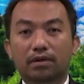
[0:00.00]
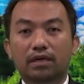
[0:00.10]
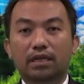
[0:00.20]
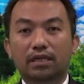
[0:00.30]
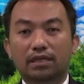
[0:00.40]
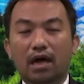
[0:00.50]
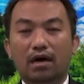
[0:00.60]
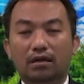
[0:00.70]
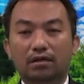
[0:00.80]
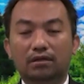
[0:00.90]

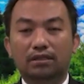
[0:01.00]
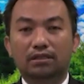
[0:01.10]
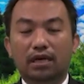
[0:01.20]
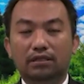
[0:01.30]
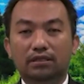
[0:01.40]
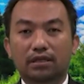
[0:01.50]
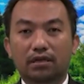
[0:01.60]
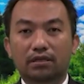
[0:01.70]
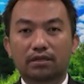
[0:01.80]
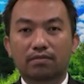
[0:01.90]
penderitaan, dicaci
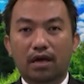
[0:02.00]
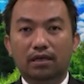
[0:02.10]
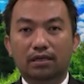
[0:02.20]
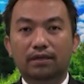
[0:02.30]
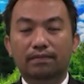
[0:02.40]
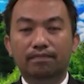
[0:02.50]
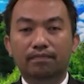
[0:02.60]
dan dimaki.